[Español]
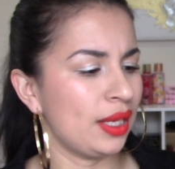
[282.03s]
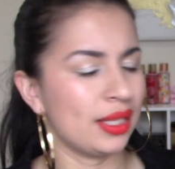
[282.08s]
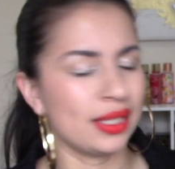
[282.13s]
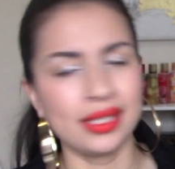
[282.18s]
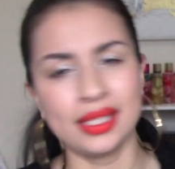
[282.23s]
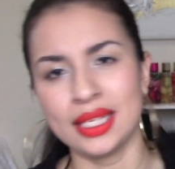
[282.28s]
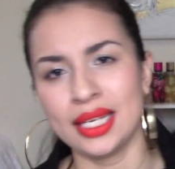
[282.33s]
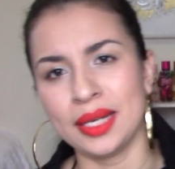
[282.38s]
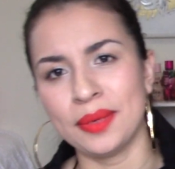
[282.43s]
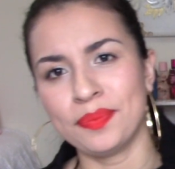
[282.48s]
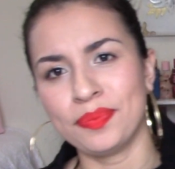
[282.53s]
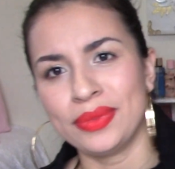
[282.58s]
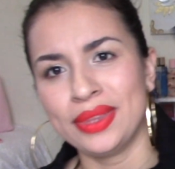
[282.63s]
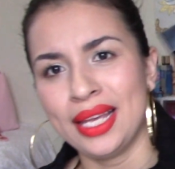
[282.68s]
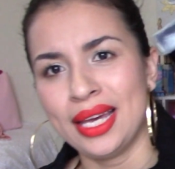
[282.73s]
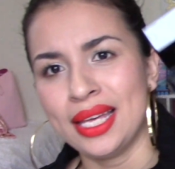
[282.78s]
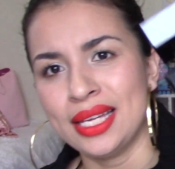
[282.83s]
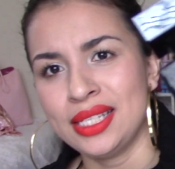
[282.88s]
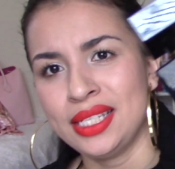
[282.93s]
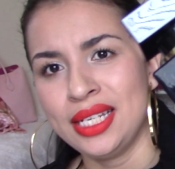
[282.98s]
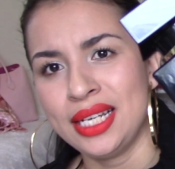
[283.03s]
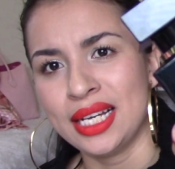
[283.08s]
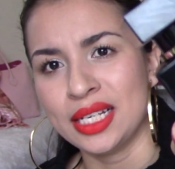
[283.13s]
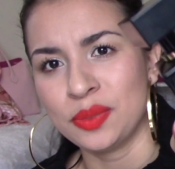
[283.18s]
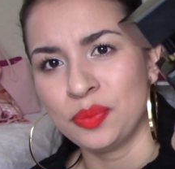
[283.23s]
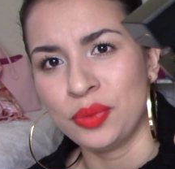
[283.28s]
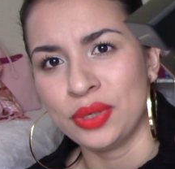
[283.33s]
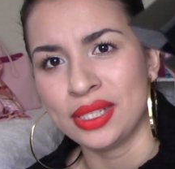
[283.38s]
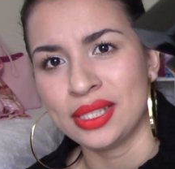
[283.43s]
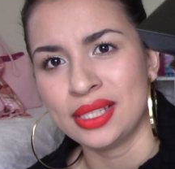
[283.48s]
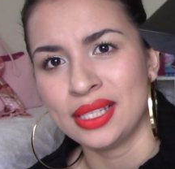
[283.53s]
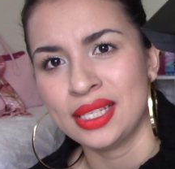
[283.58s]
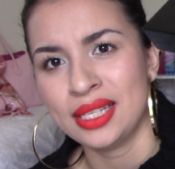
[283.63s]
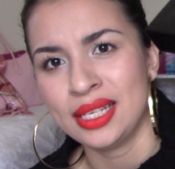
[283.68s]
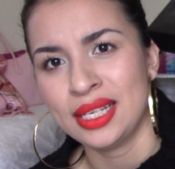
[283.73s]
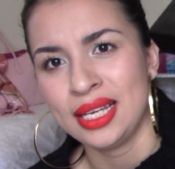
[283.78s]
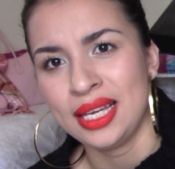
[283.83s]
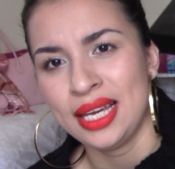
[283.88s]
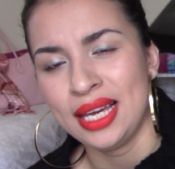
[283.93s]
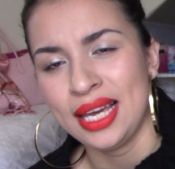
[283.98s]
Así que nada chicas, pues
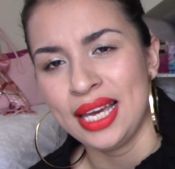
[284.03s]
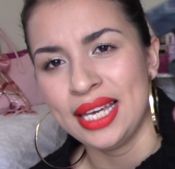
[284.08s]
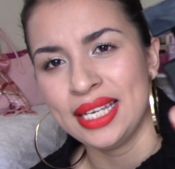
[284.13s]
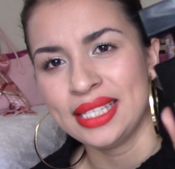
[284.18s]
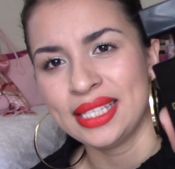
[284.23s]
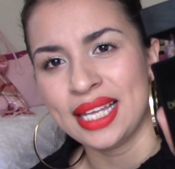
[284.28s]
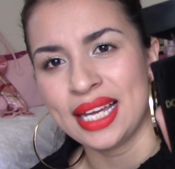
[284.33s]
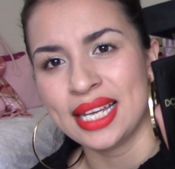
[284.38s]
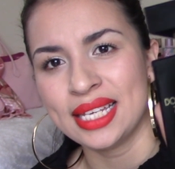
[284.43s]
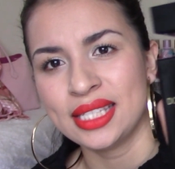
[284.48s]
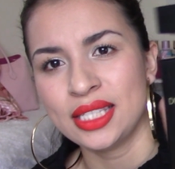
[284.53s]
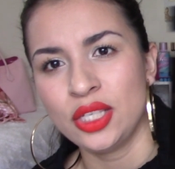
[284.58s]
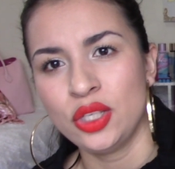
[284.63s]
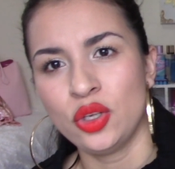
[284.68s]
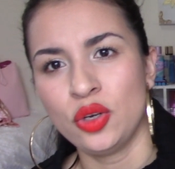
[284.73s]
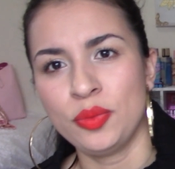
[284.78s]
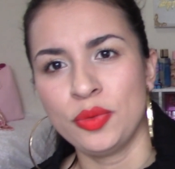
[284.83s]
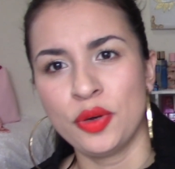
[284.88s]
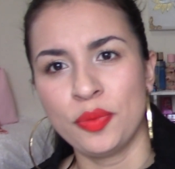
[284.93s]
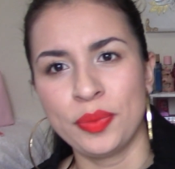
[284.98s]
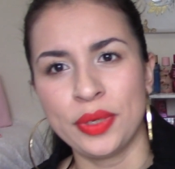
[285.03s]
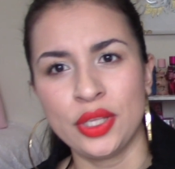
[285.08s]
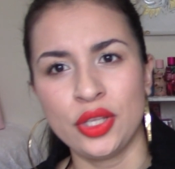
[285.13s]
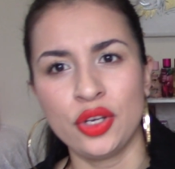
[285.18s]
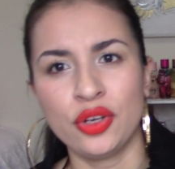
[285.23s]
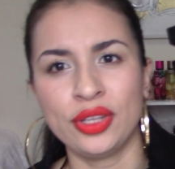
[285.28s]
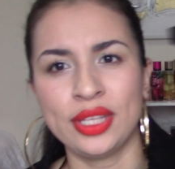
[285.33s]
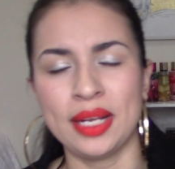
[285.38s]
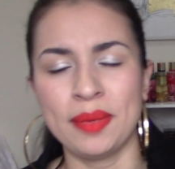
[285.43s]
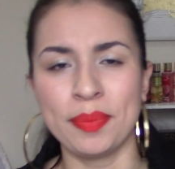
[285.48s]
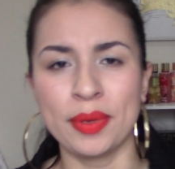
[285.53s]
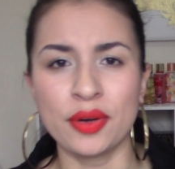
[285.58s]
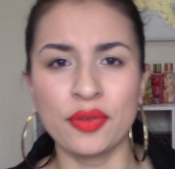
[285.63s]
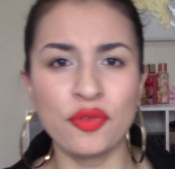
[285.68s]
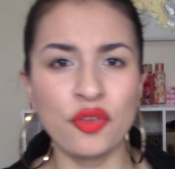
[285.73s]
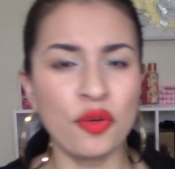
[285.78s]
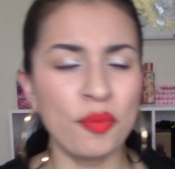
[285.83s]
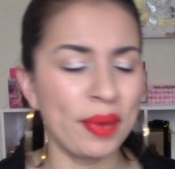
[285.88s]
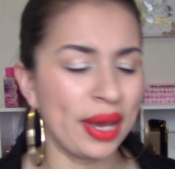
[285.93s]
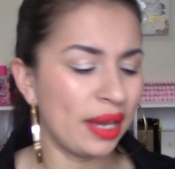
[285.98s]
esta ha sido mi opinión del
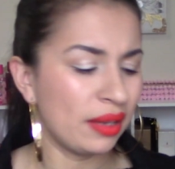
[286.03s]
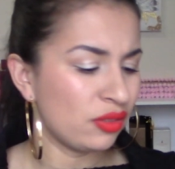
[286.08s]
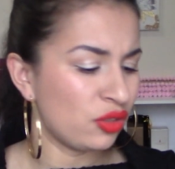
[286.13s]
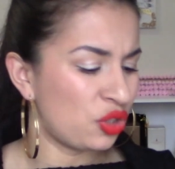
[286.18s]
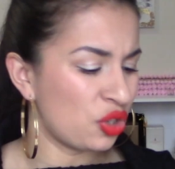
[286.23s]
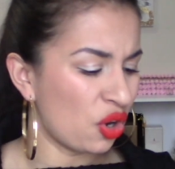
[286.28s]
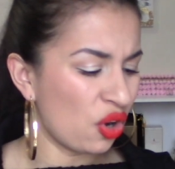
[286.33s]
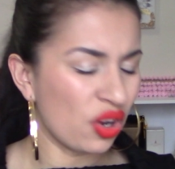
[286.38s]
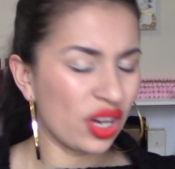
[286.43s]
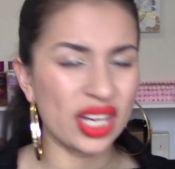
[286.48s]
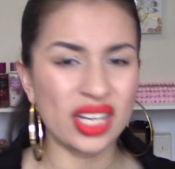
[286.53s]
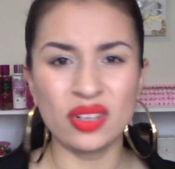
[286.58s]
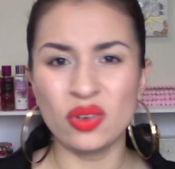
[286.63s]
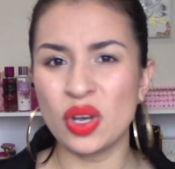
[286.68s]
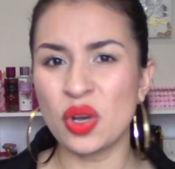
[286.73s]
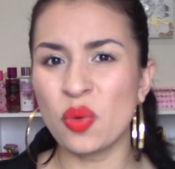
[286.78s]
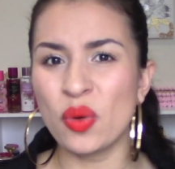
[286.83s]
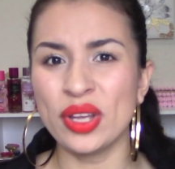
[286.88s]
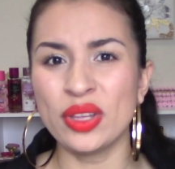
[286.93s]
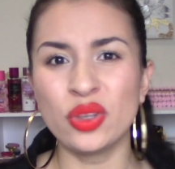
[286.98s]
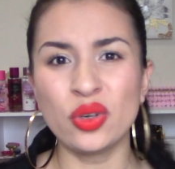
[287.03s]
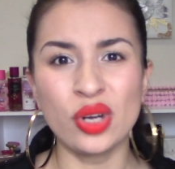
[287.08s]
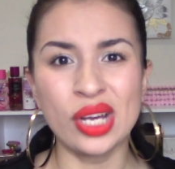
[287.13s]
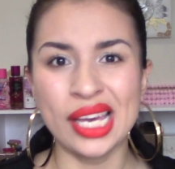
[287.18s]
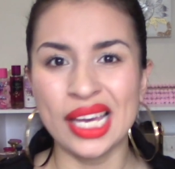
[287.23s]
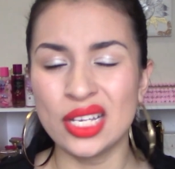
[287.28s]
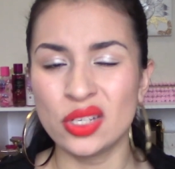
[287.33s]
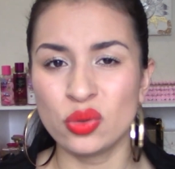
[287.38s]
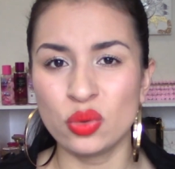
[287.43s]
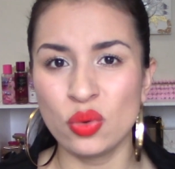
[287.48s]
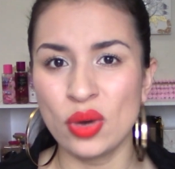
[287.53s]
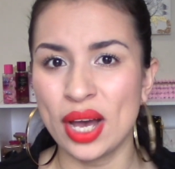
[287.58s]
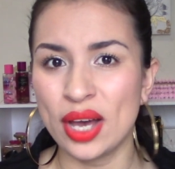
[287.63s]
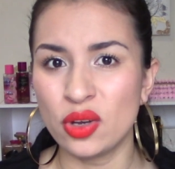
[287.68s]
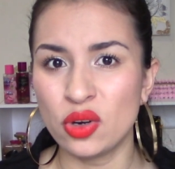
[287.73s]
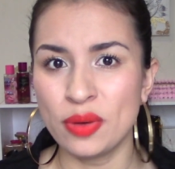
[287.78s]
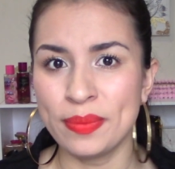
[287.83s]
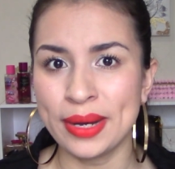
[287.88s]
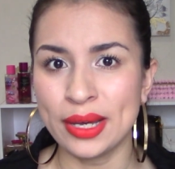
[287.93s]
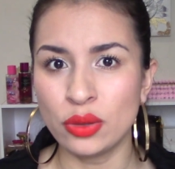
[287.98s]
perfume. Yo lo encuentro que es un
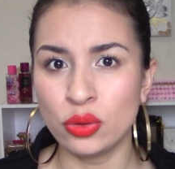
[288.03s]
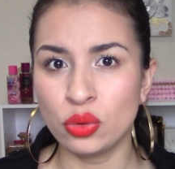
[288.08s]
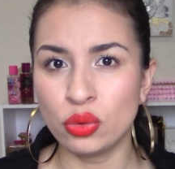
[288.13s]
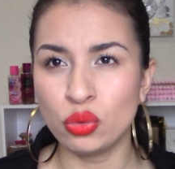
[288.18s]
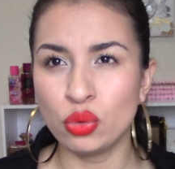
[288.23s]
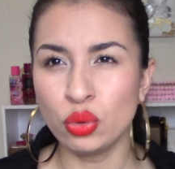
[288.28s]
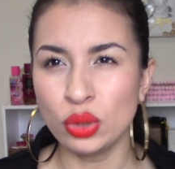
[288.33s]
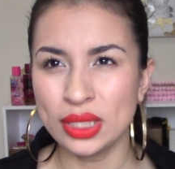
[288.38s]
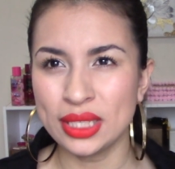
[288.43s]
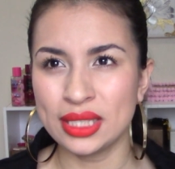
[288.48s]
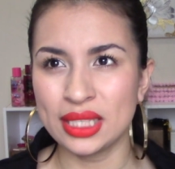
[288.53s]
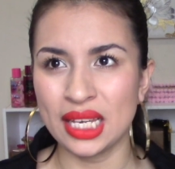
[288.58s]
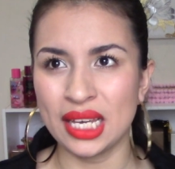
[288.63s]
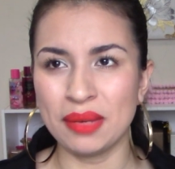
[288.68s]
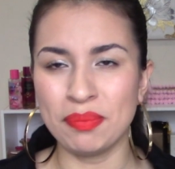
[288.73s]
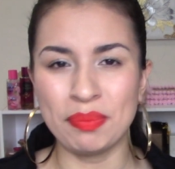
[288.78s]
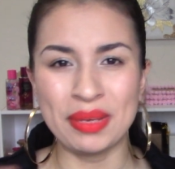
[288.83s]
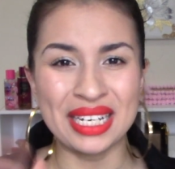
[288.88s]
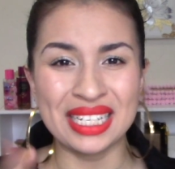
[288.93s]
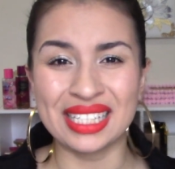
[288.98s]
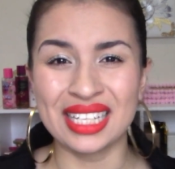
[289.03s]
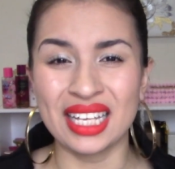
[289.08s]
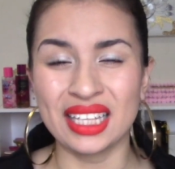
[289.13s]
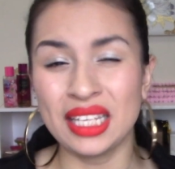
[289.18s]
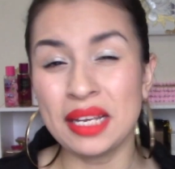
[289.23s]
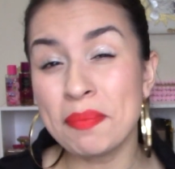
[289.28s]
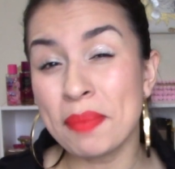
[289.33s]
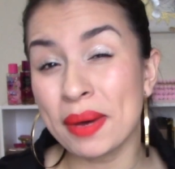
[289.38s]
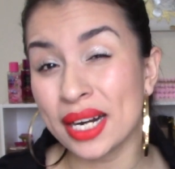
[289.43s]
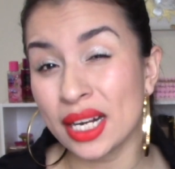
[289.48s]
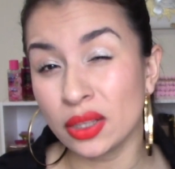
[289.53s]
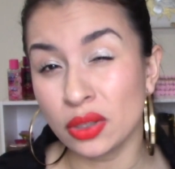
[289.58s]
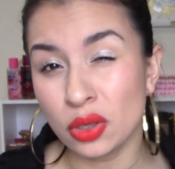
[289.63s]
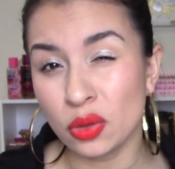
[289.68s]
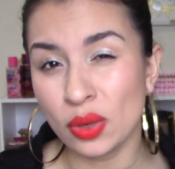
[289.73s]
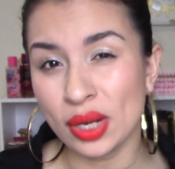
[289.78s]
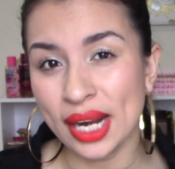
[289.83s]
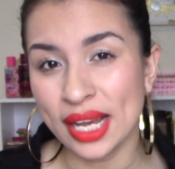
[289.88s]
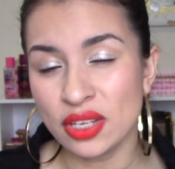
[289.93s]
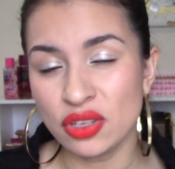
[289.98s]
aroma dulce, versátil para
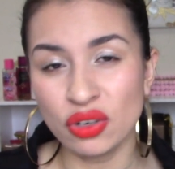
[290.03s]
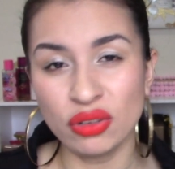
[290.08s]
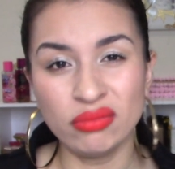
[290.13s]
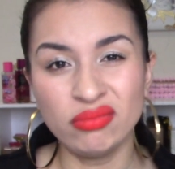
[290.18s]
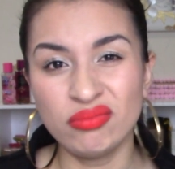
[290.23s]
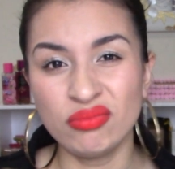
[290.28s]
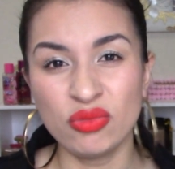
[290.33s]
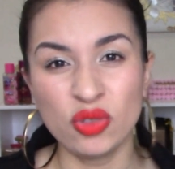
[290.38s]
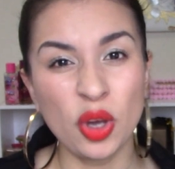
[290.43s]
todo el año.